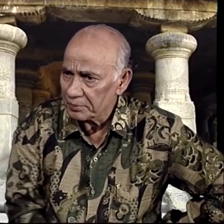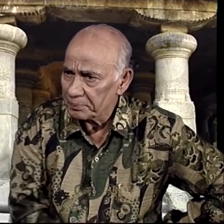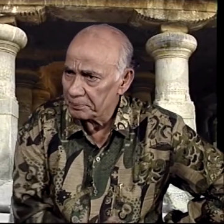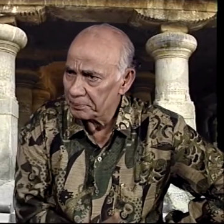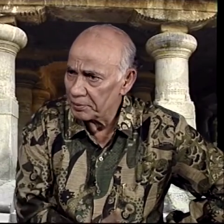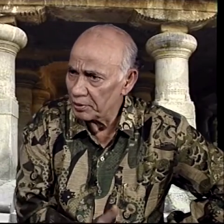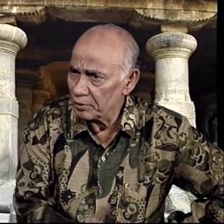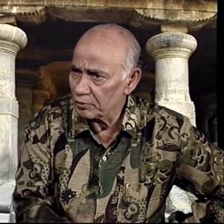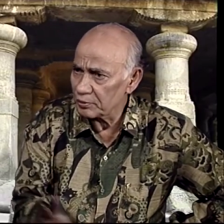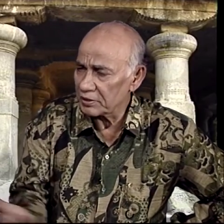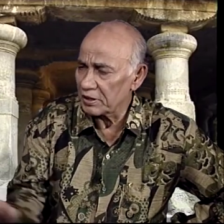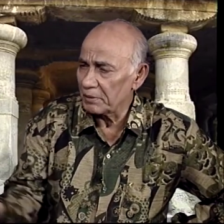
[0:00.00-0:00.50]

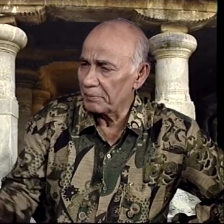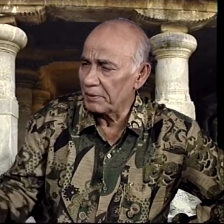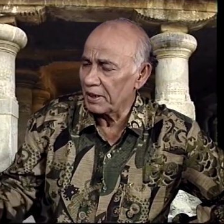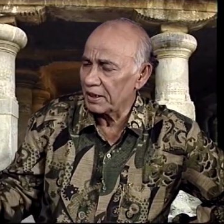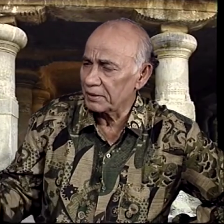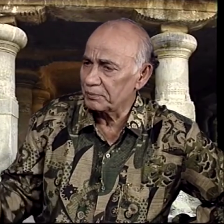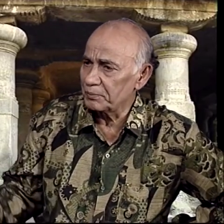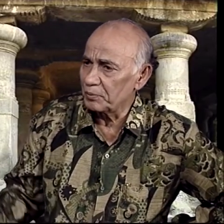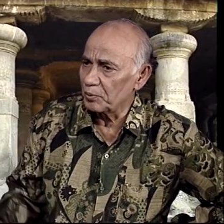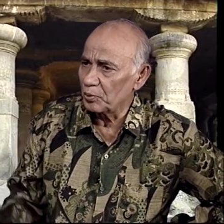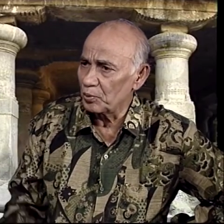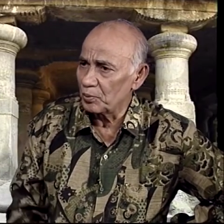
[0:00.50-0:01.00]
फिर उसके
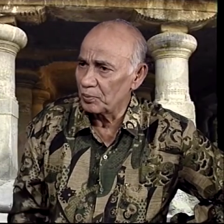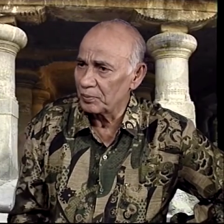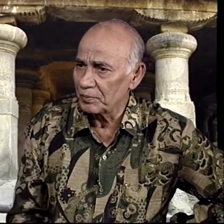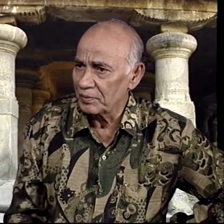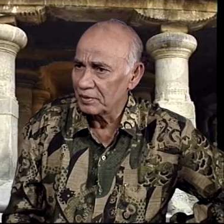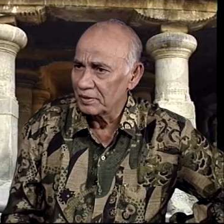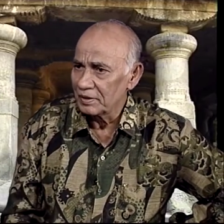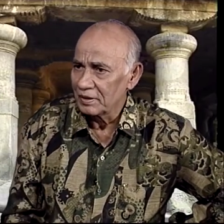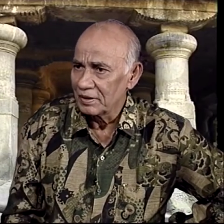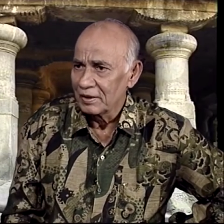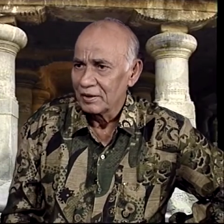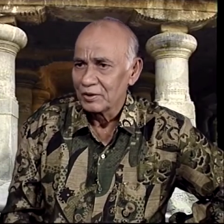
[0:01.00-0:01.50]
बाद वो
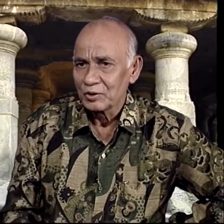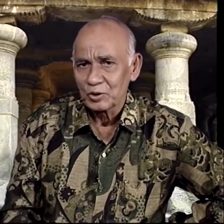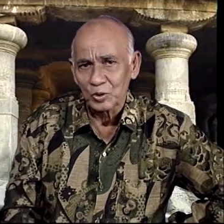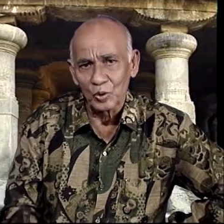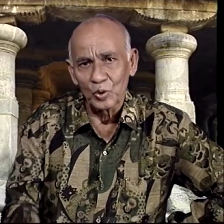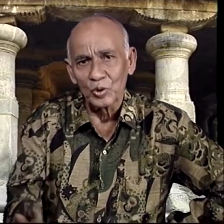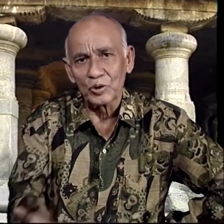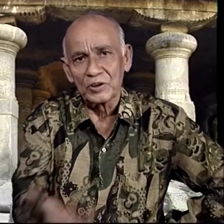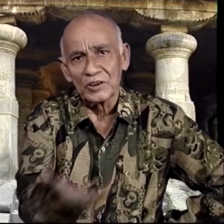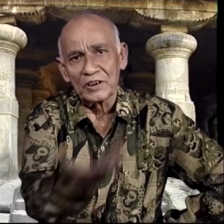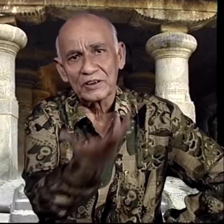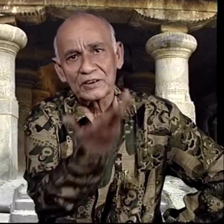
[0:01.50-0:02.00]

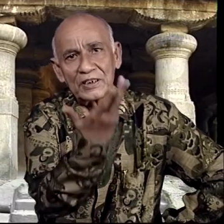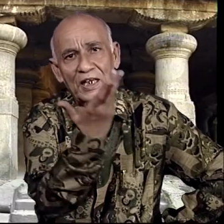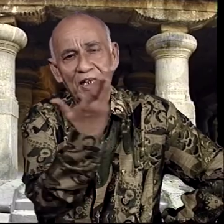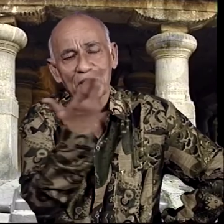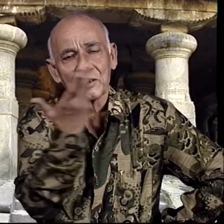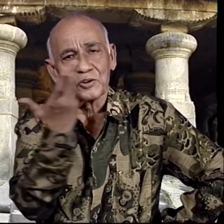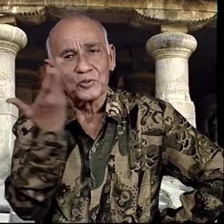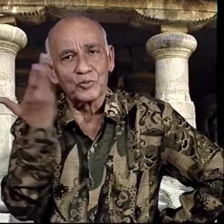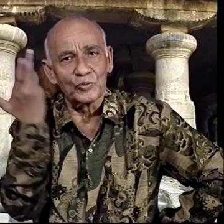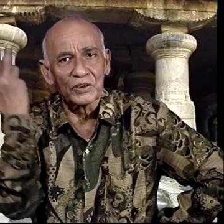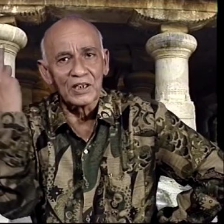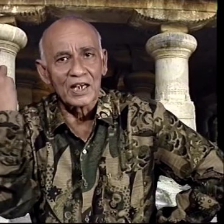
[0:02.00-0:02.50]
छोड़ दे
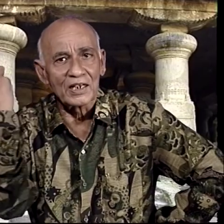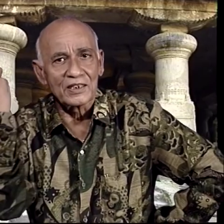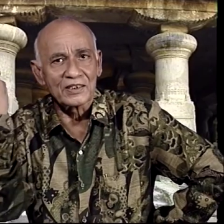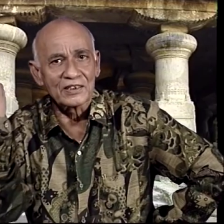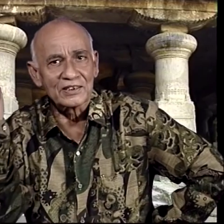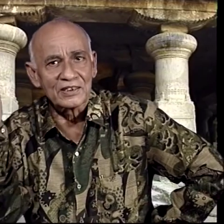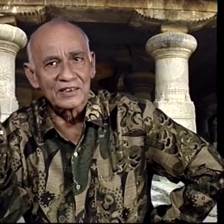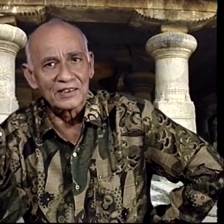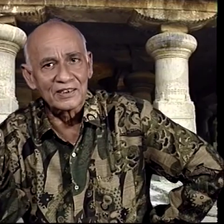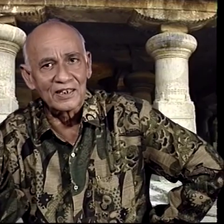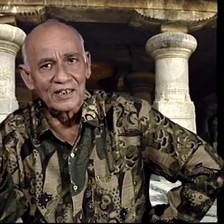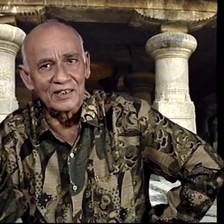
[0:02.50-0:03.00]
सारी दुनिया
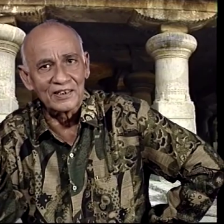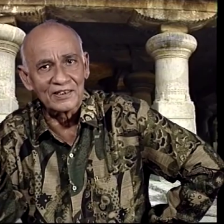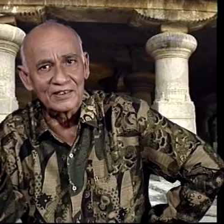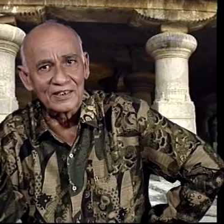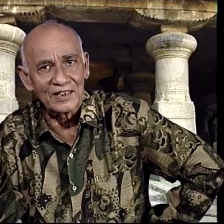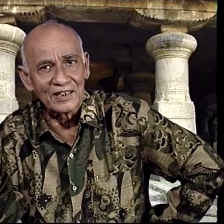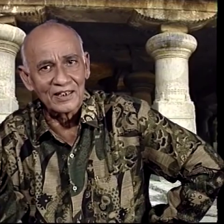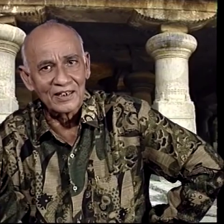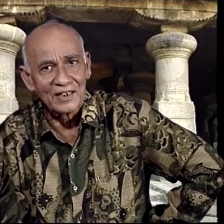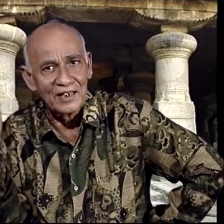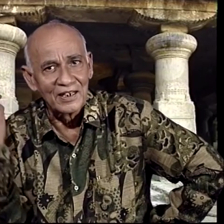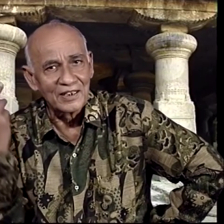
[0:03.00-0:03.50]
किसी के
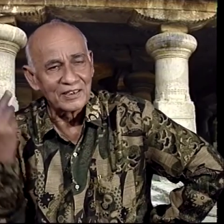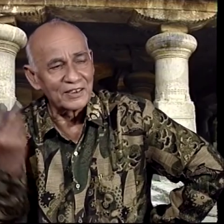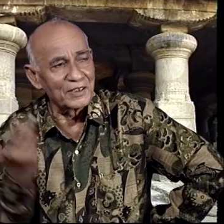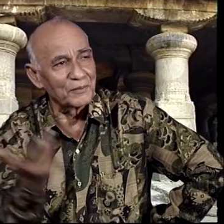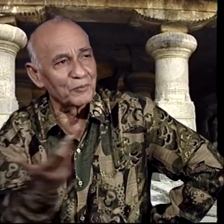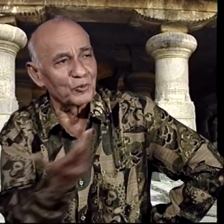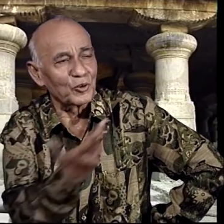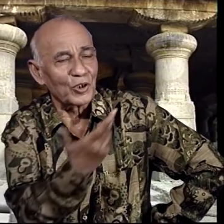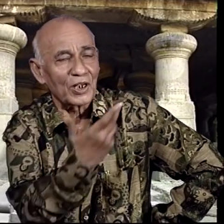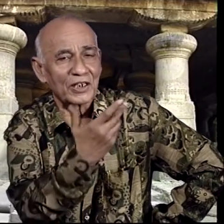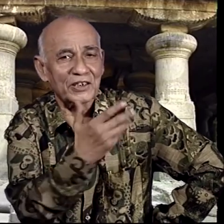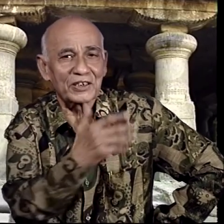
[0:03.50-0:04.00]
लिए ये
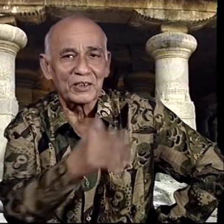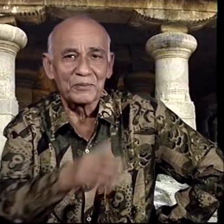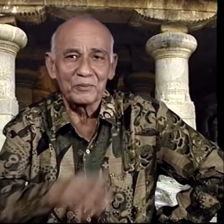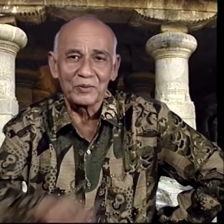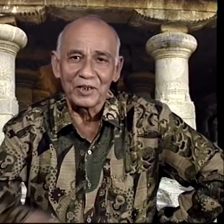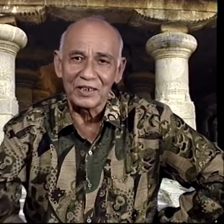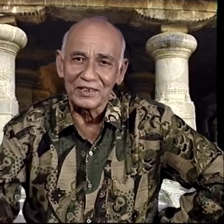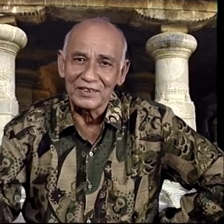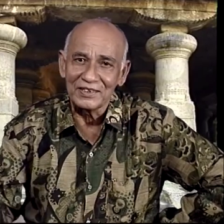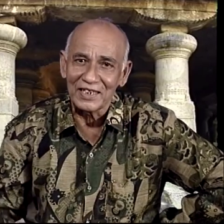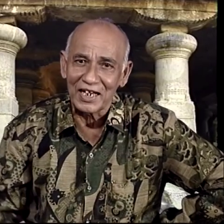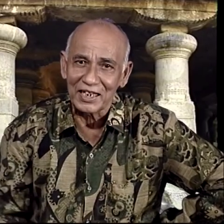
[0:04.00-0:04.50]
मुनासिब
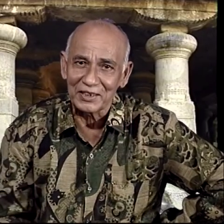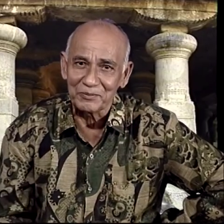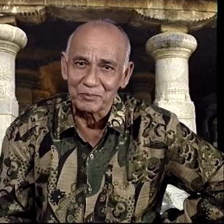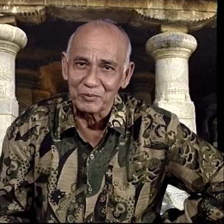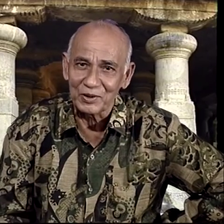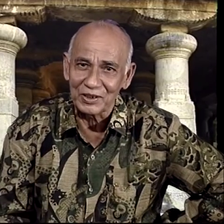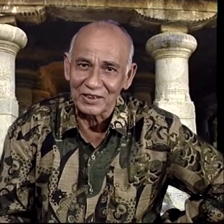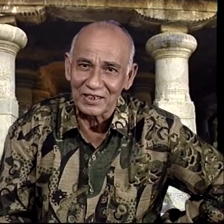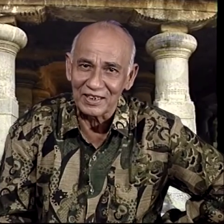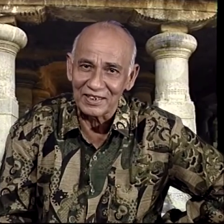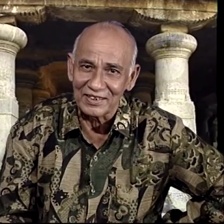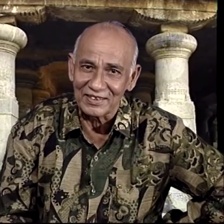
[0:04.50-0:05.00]
नहीं
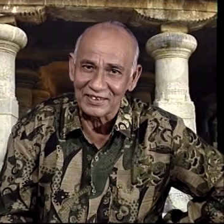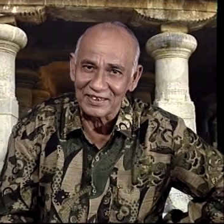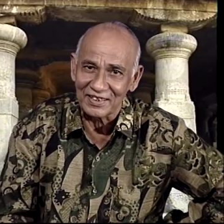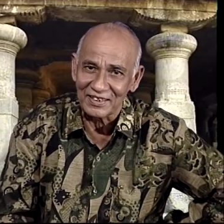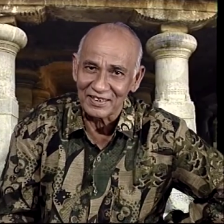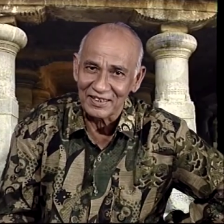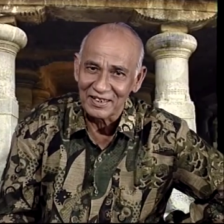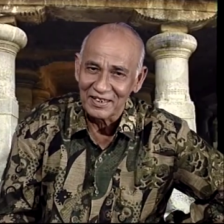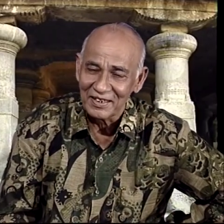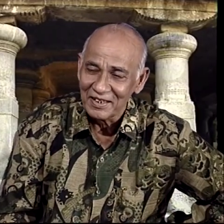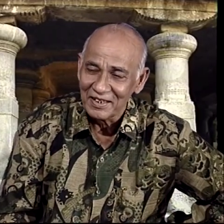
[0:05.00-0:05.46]
आदमी के लिए